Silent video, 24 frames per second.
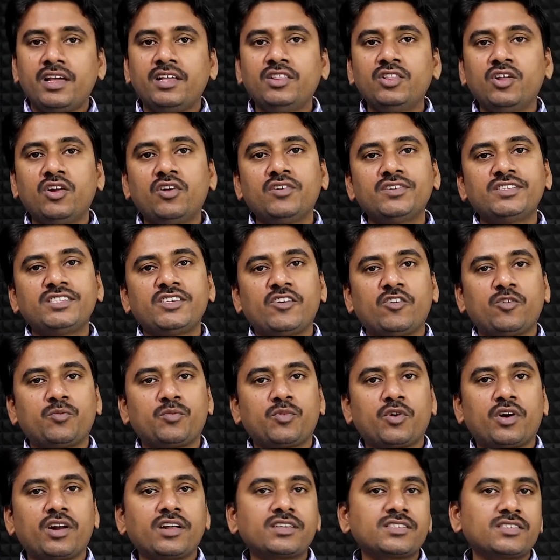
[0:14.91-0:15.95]
ఇందులో సెవెన్
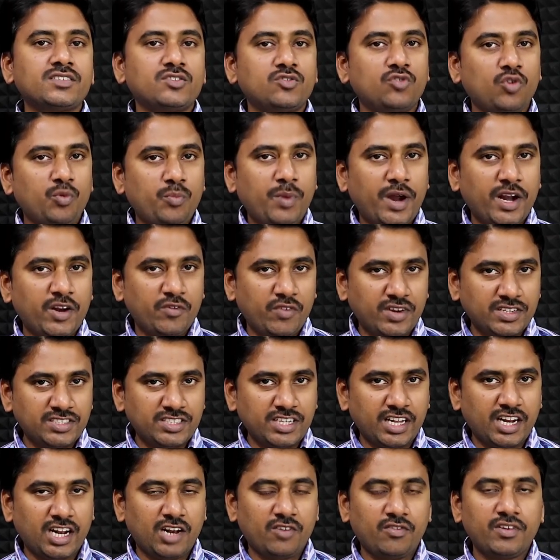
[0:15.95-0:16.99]
ప్రోడక్ట్స్ టూ పాయింట్ వన్
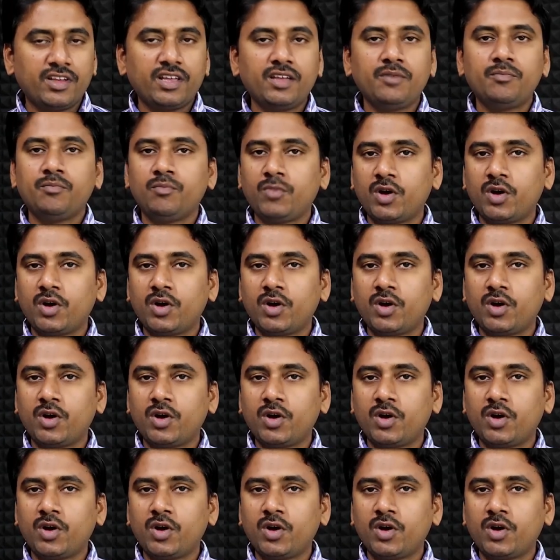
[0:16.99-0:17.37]
ఛానల్వి